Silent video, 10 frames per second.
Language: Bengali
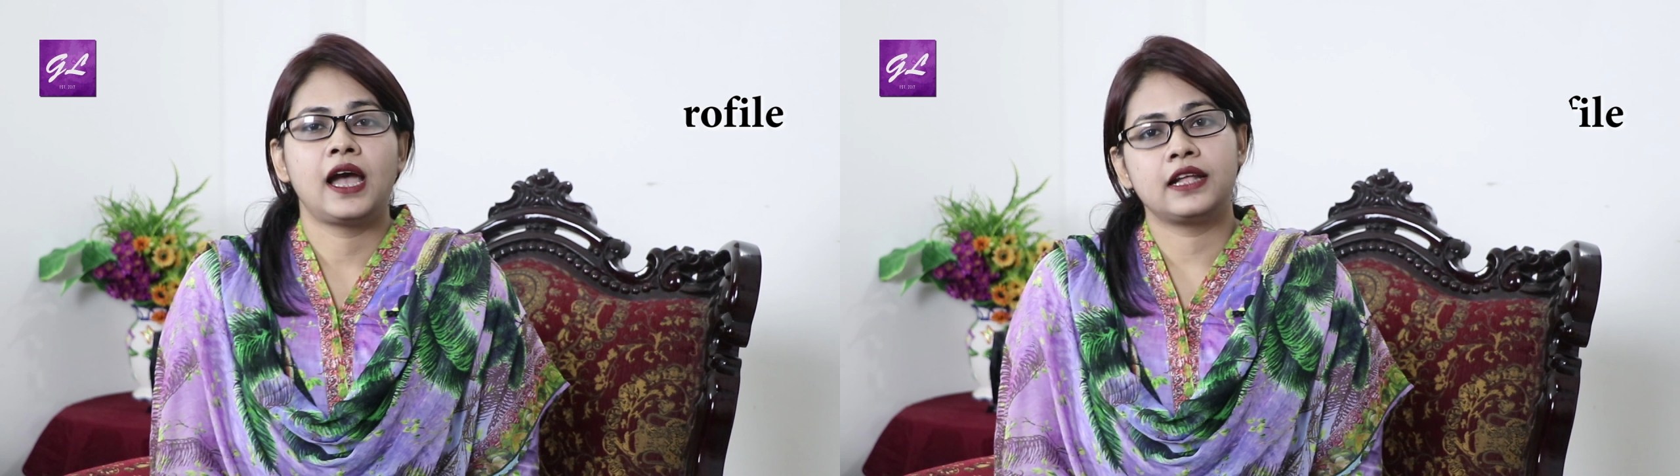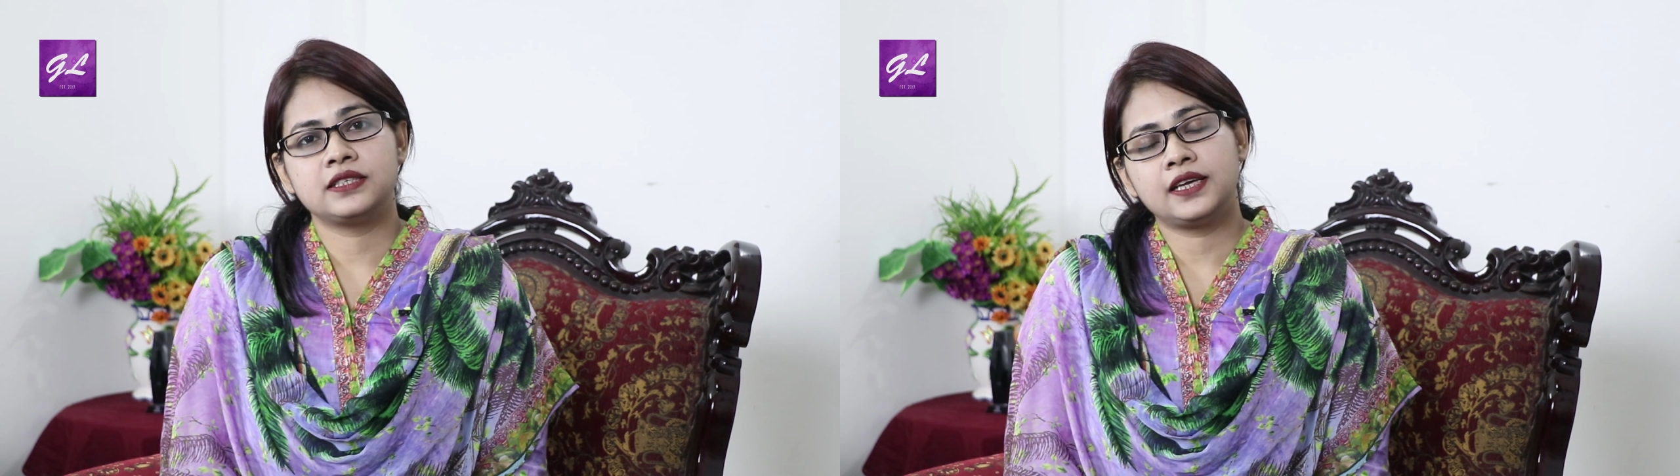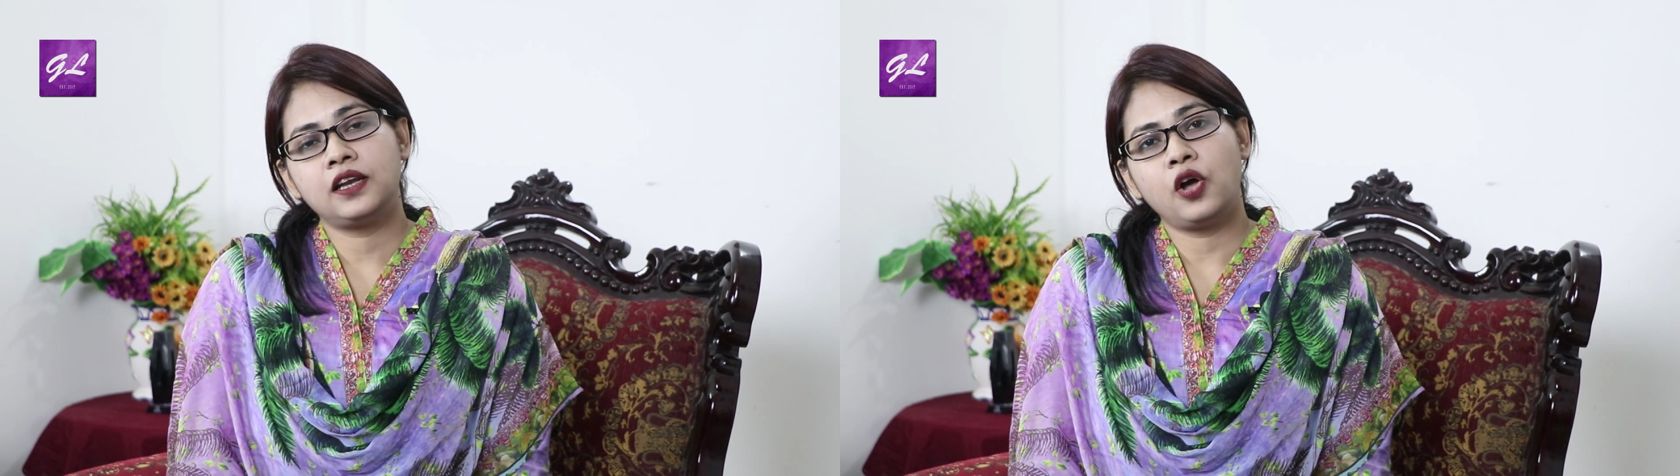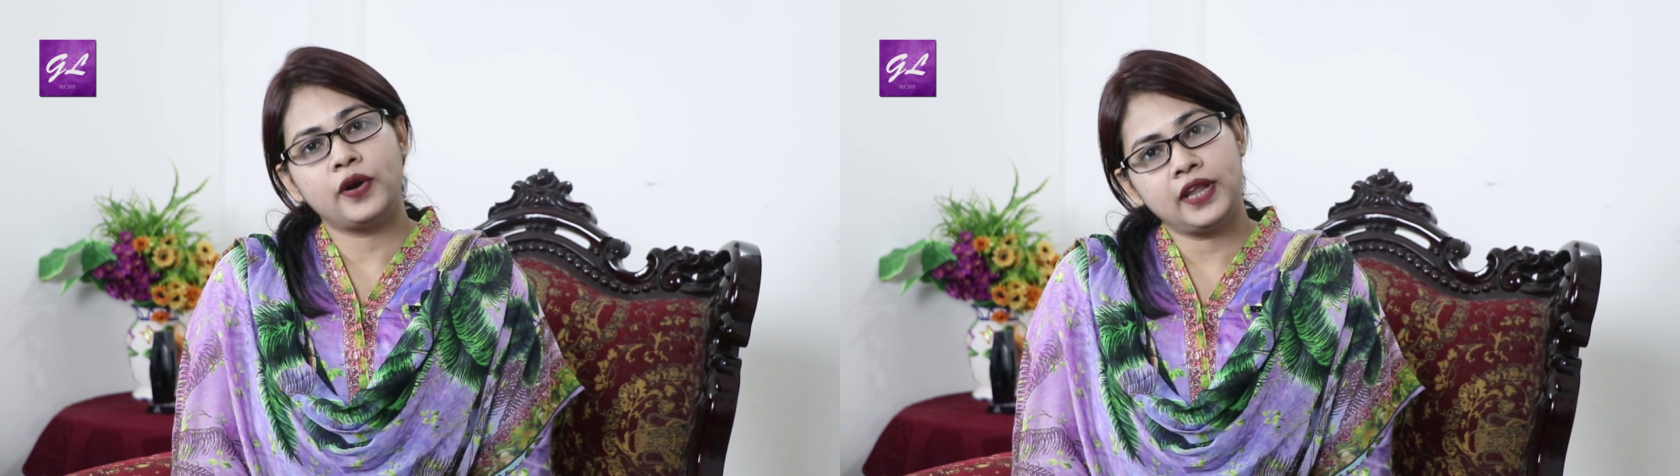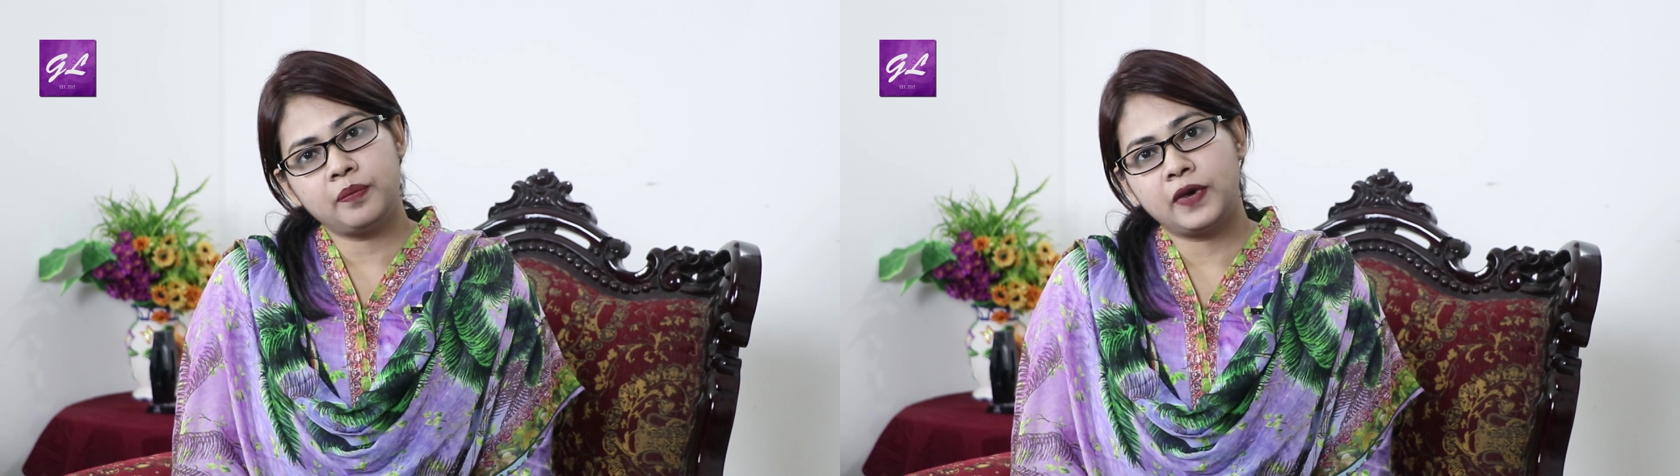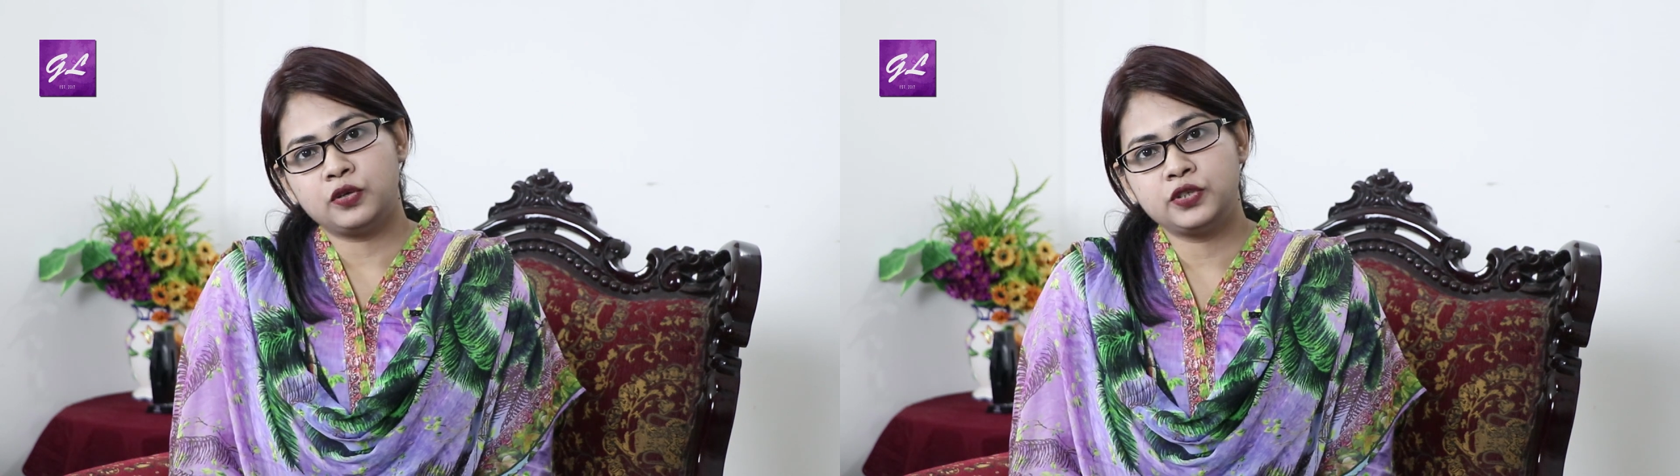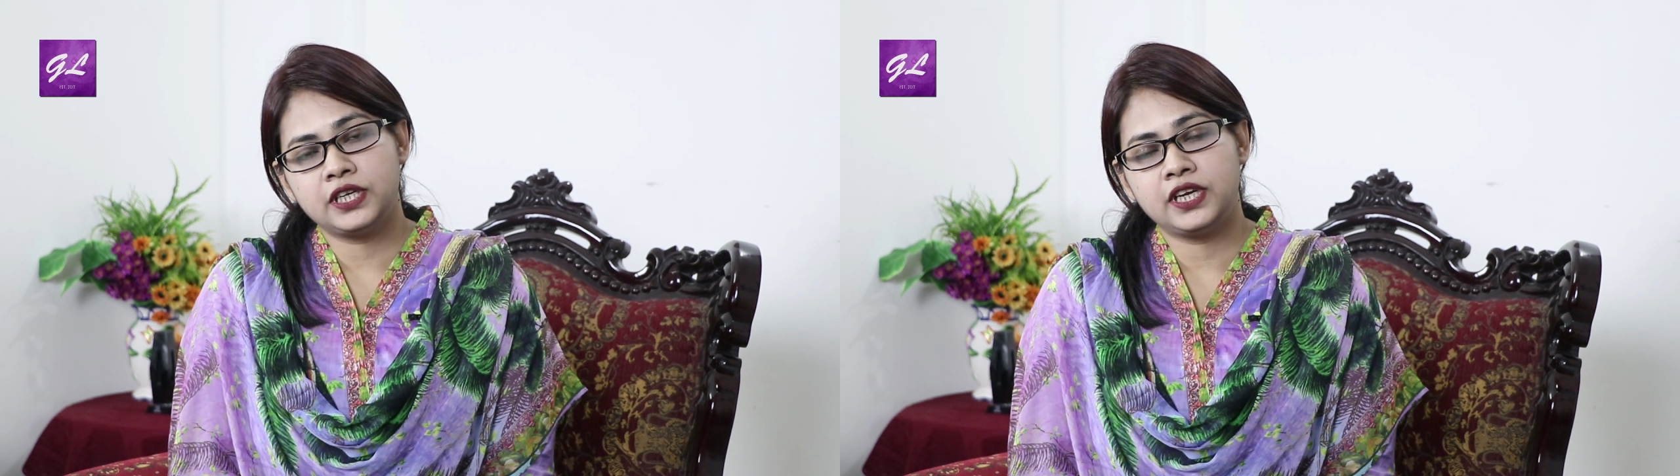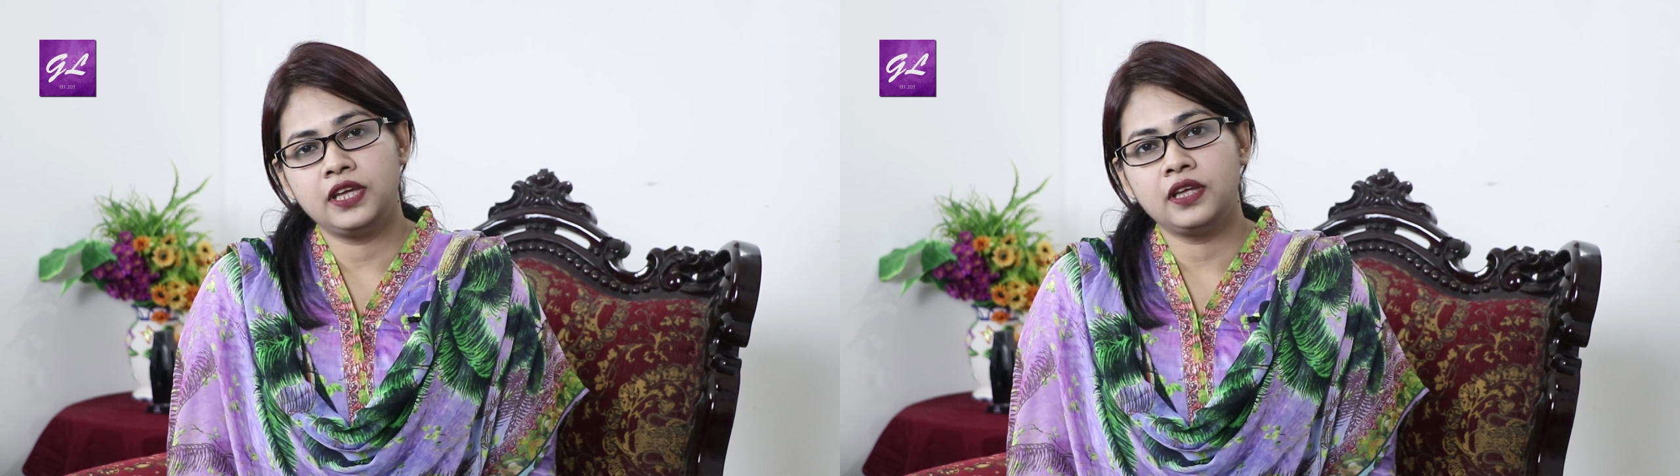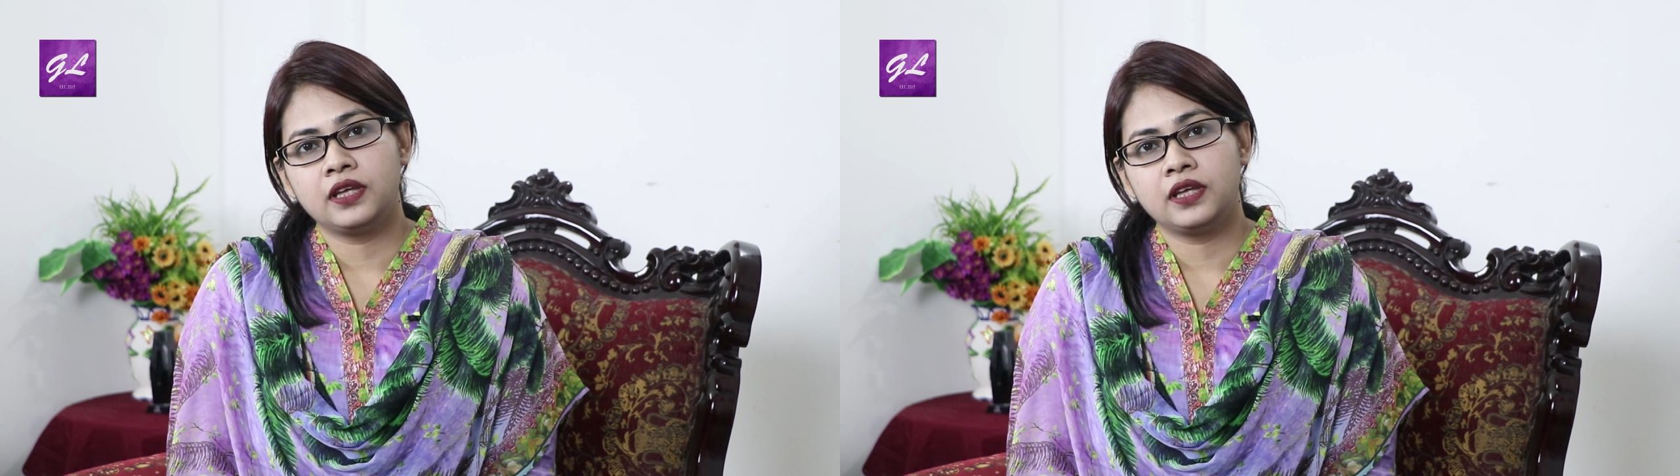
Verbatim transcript: আজকাল অনেক মানুষেরই